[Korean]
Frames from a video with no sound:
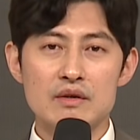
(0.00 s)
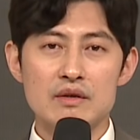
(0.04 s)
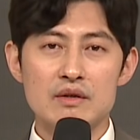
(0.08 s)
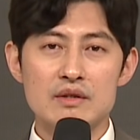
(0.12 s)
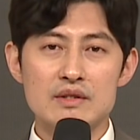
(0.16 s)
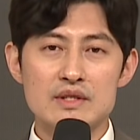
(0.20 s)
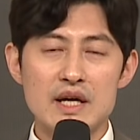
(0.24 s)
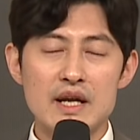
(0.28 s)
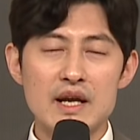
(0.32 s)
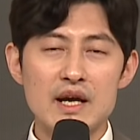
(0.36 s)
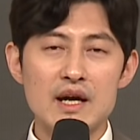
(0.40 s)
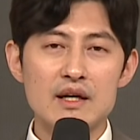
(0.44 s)

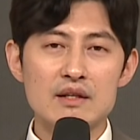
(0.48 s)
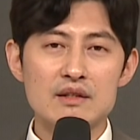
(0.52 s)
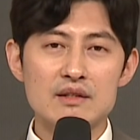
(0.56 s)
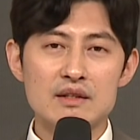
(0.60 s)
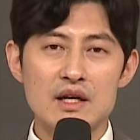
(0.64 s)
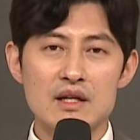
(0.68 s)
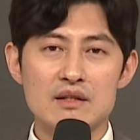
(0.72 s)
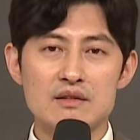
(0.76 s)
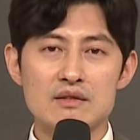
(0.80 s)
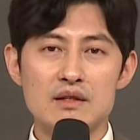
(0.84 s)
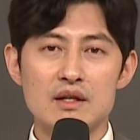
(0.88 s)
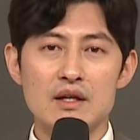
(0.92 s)
사랑하는
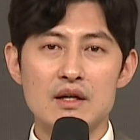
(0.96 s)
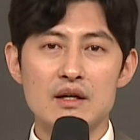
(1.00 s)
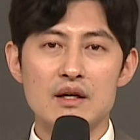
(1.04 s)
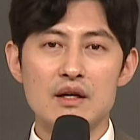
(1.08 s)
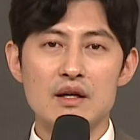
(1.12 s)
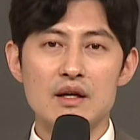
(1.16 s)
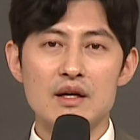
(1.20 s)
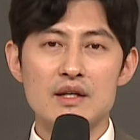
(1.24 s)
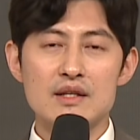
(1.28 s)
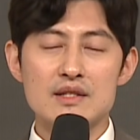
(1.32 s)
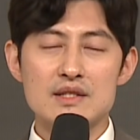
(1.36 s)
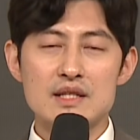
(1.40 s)
아들아,
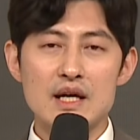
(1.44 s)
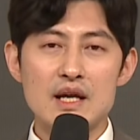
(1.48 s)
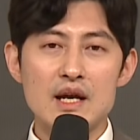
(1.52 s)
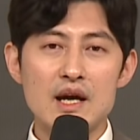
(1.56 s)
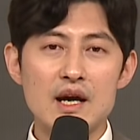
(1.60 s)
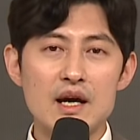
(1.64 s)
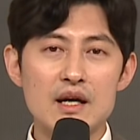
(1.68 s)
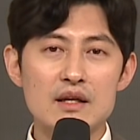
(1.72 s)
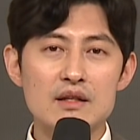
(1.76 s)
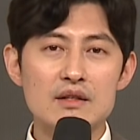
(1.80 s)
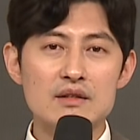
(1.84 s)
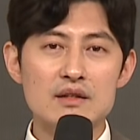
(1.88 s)

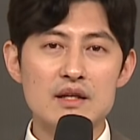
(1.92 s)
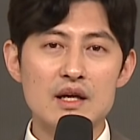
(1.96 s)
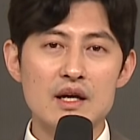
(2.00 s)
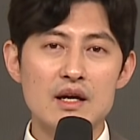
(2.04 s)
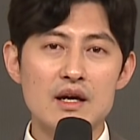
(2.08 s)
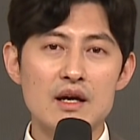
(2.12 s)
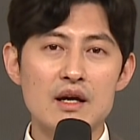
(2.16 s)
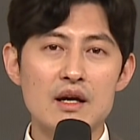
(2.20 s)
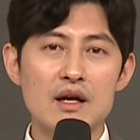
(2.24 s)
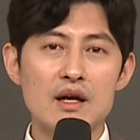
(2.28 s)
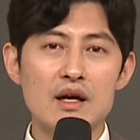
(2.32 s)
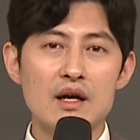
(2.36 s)
사랑하는 딸아,